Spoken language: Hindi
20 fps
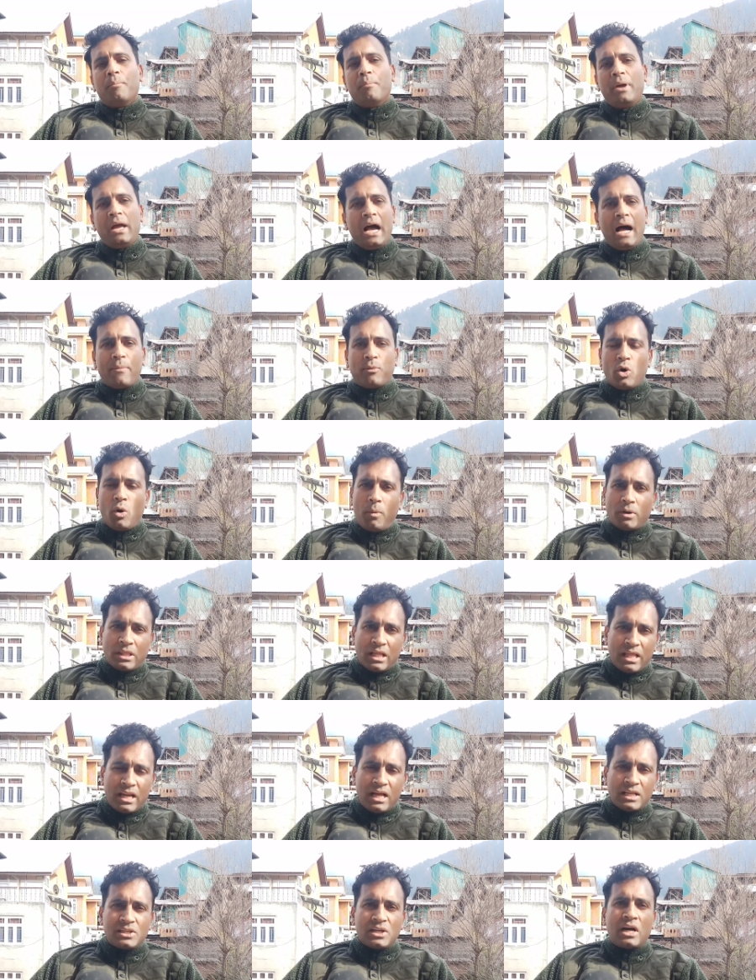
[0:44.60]
मैं आपको
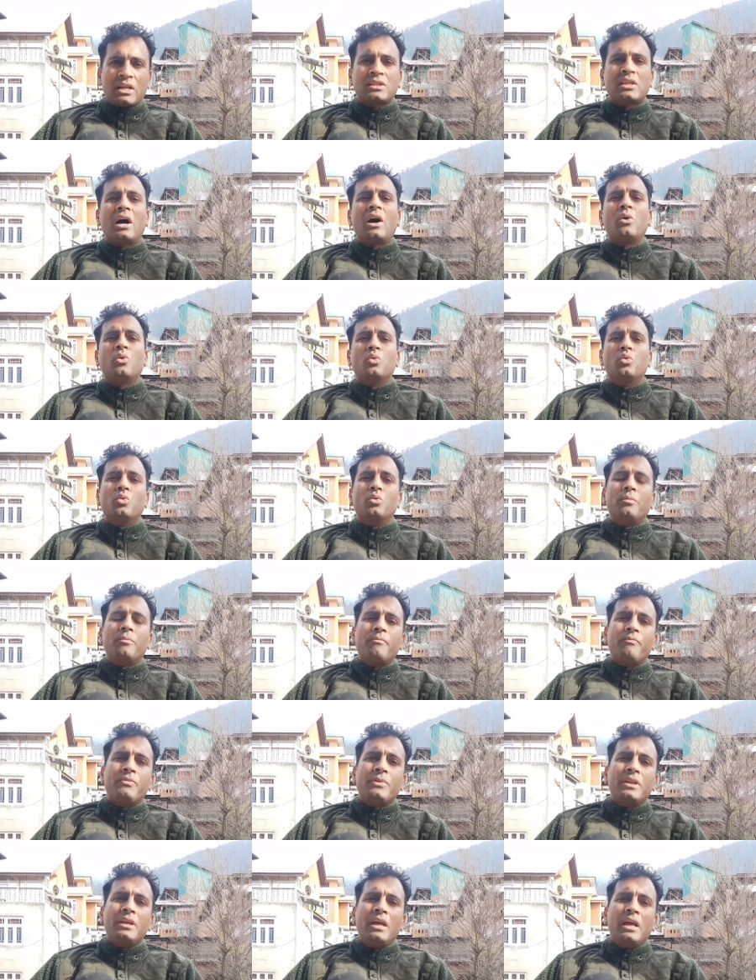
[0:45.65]
बताना चाहता हूं
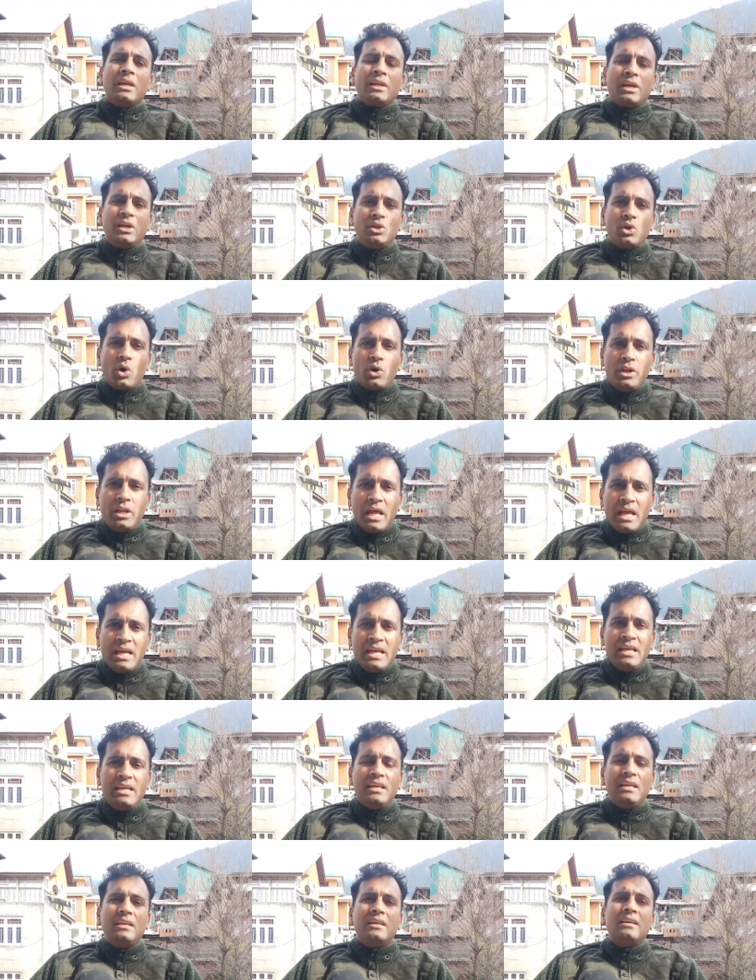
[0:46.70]
कि जो
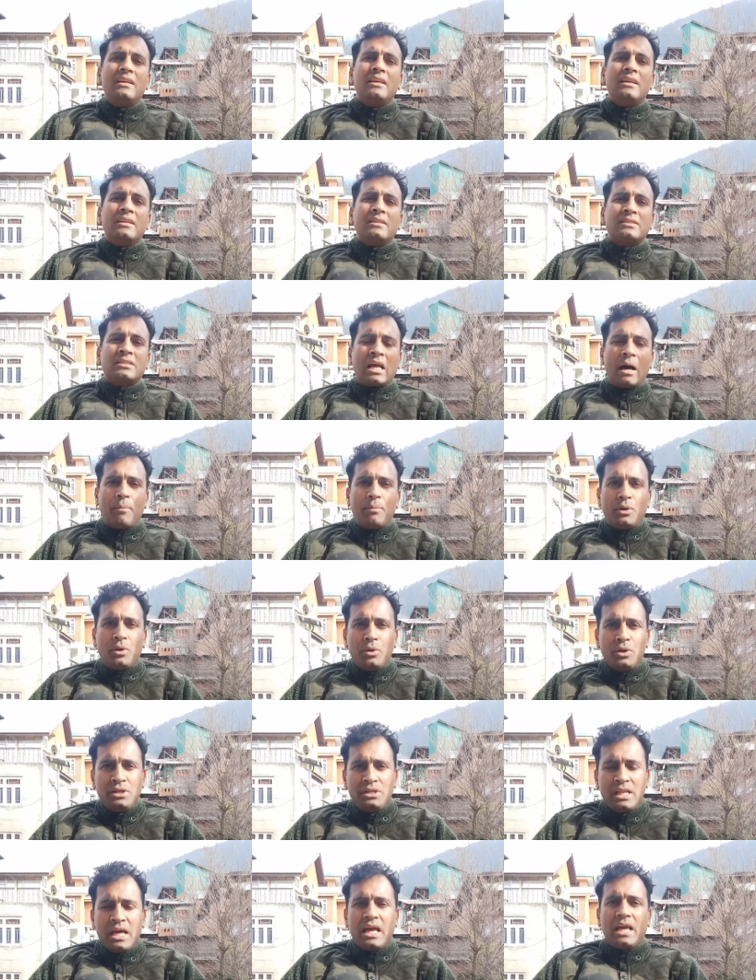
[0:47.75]
नई सब
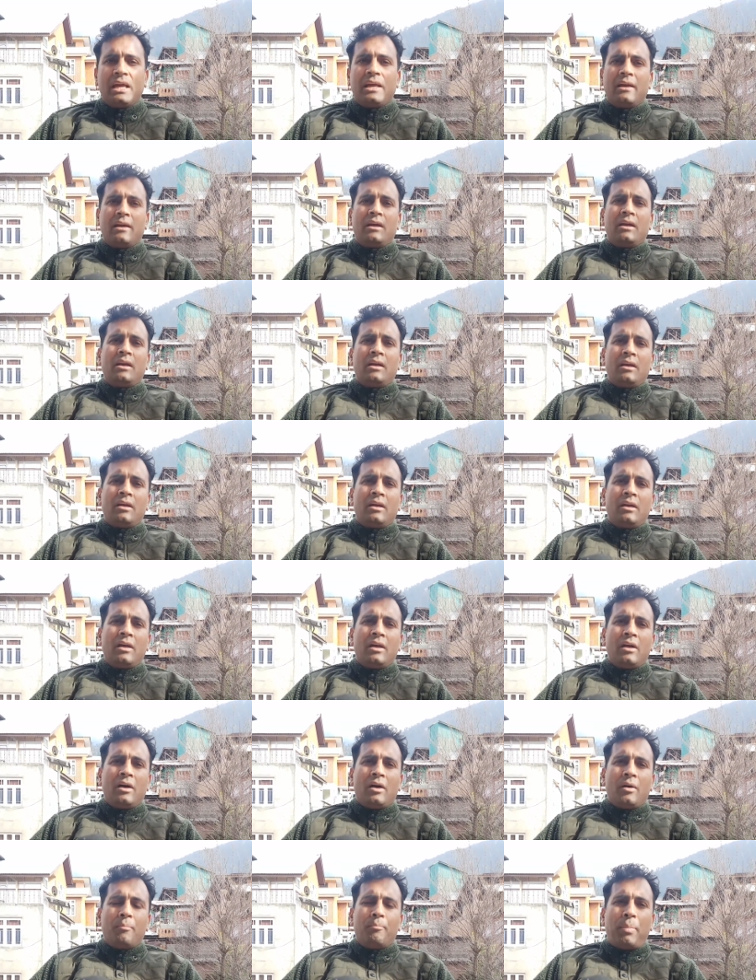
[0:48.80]
डिविजने
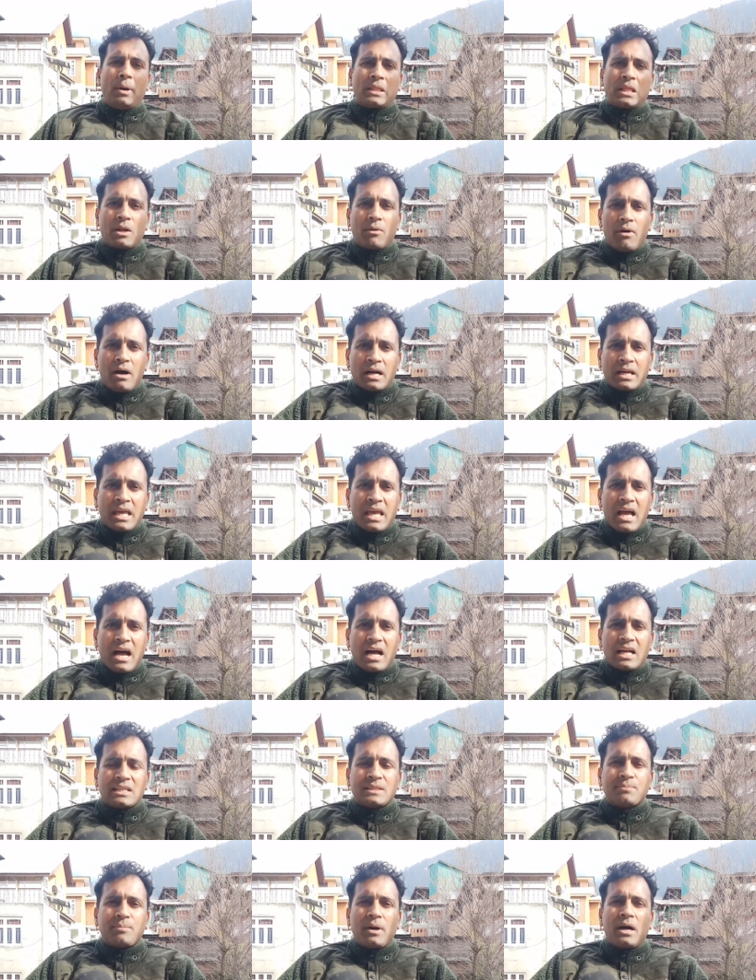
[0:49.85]
भद्रवा के
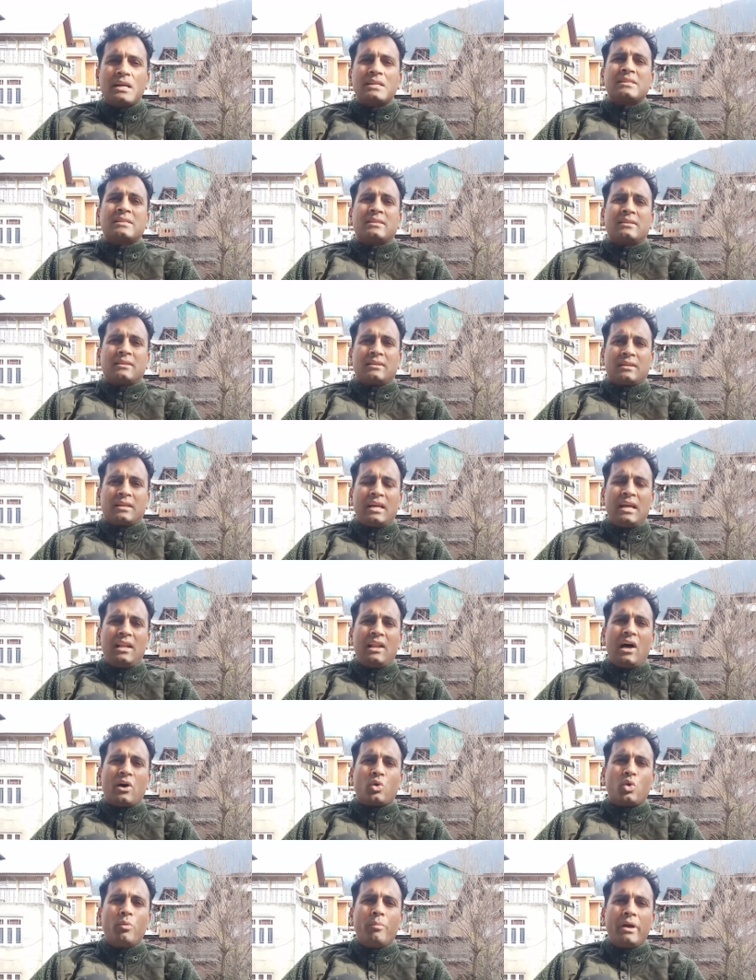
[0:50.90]
आसपास के
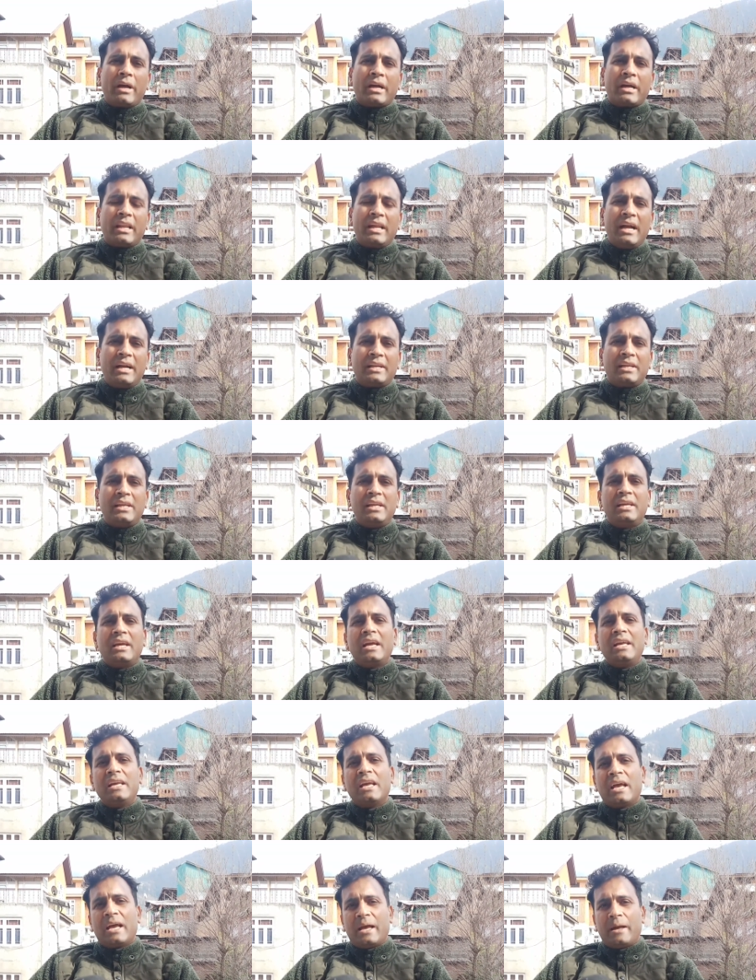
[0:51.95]
इलाकों में क्रिएट की
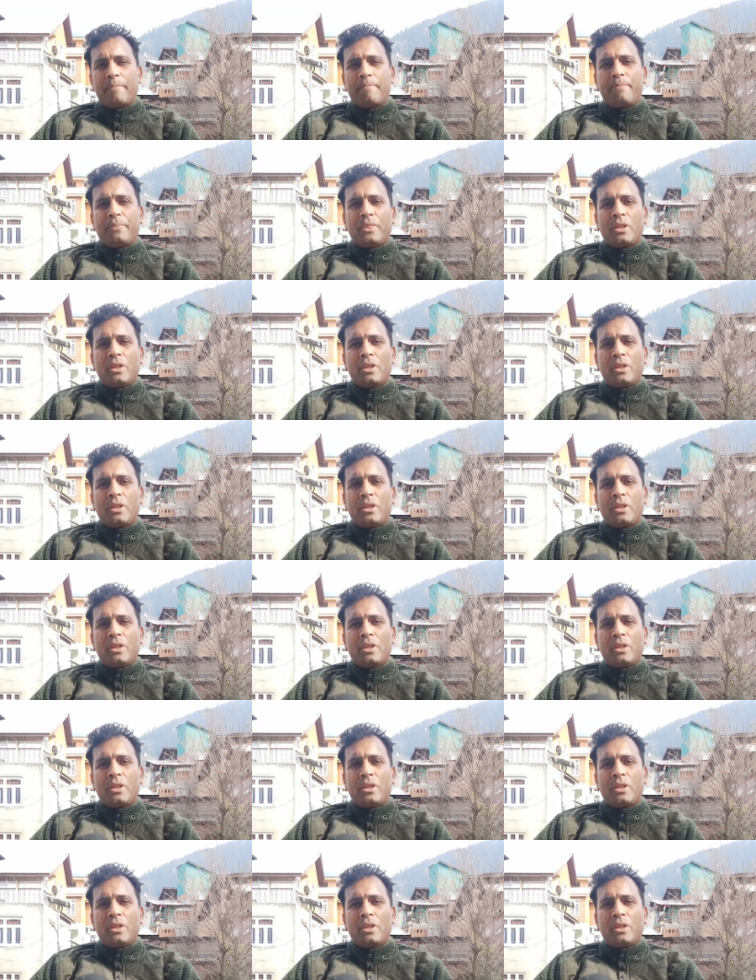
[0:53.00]
गई हैं